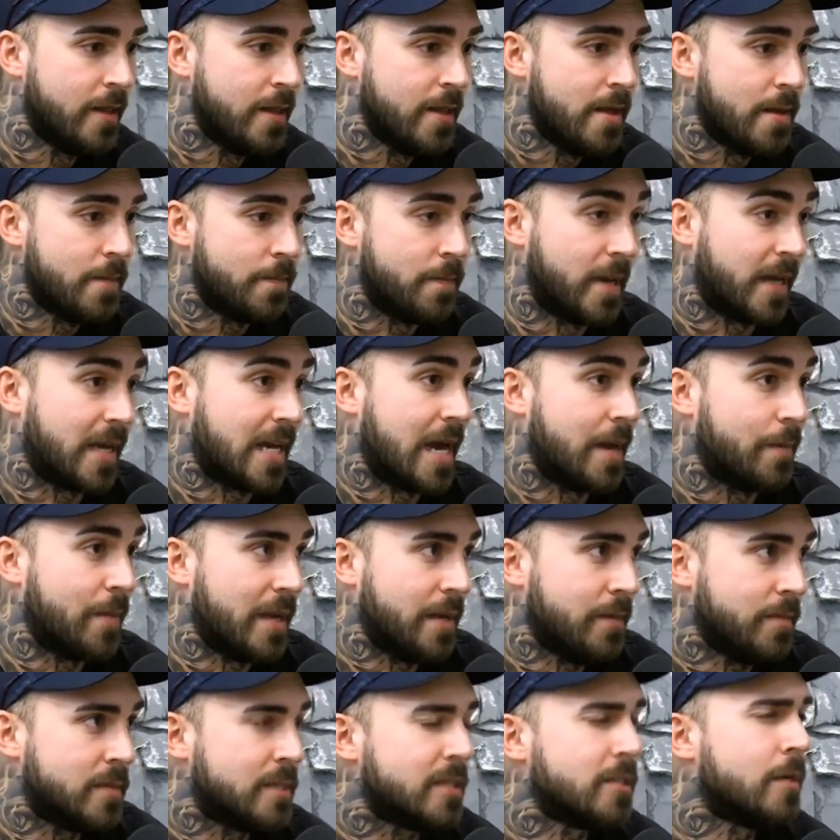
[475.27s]
Mais quand
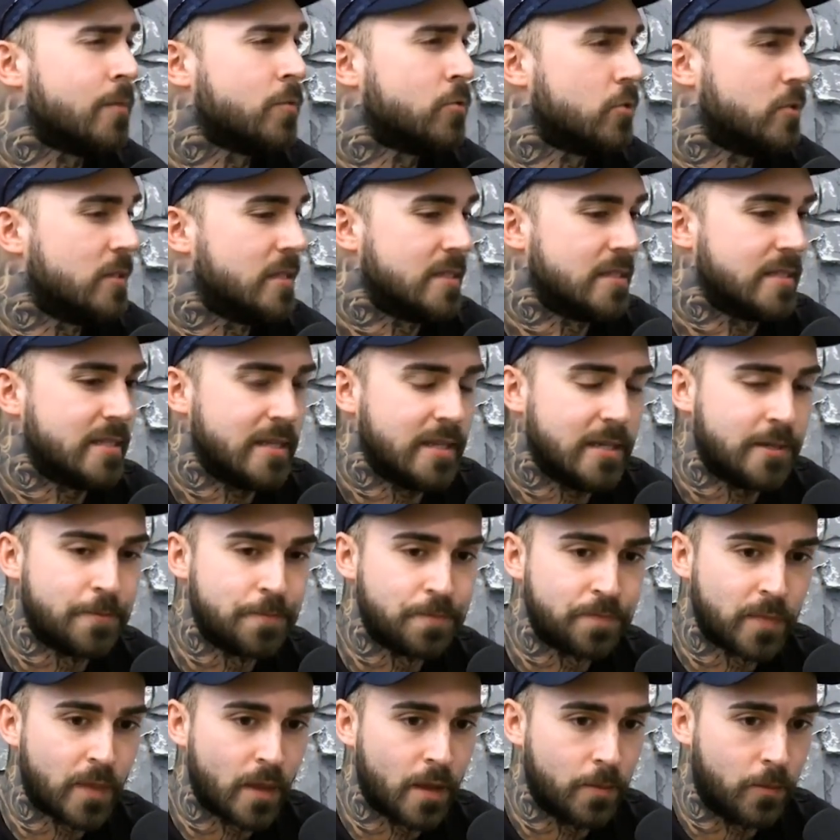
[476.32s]
même, comme tu le disais,
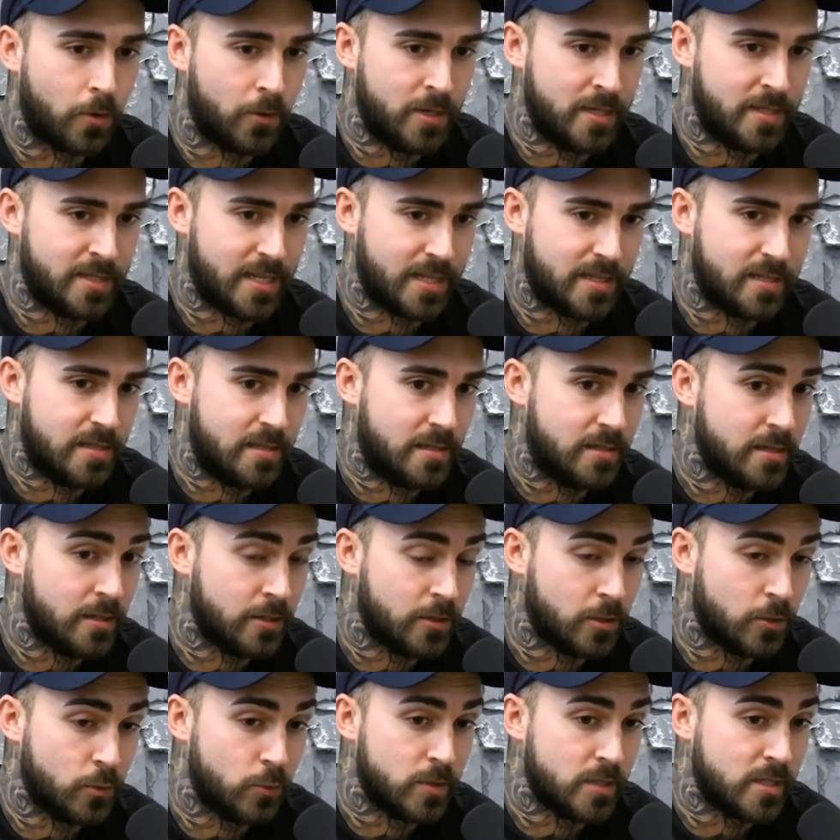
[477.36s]
bon, les statistiques, il
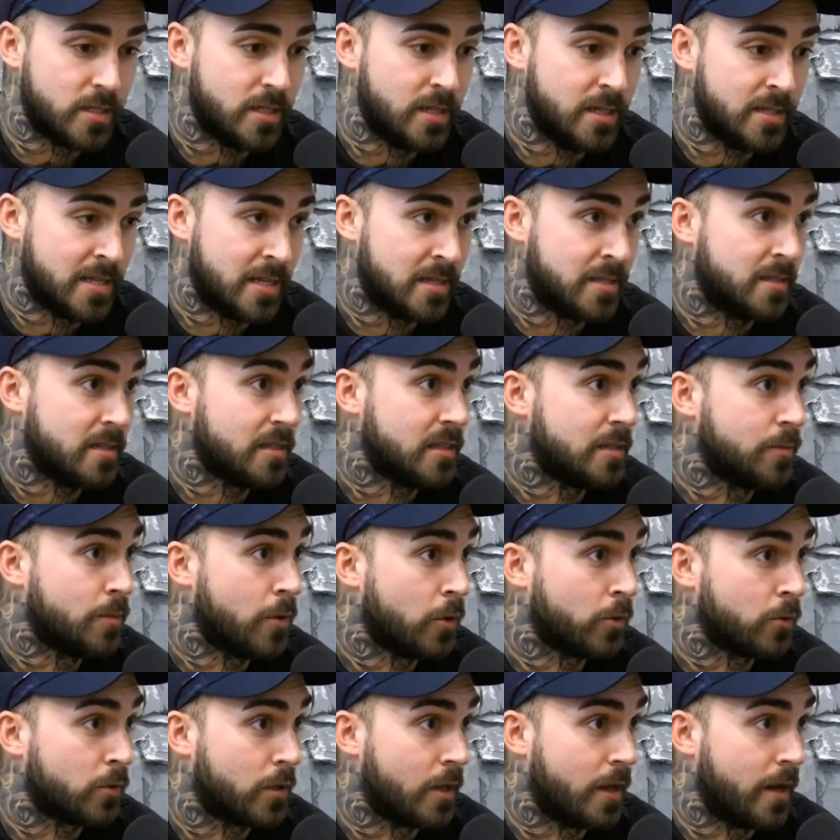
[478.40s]
y a aussi les statistiques qui
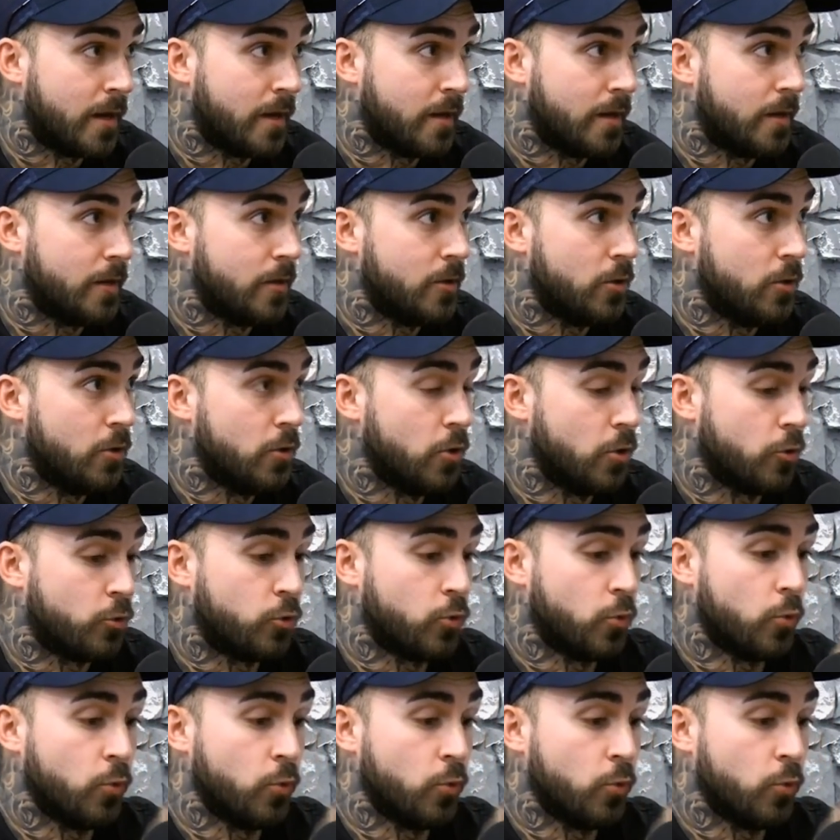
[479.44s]
montrent le taux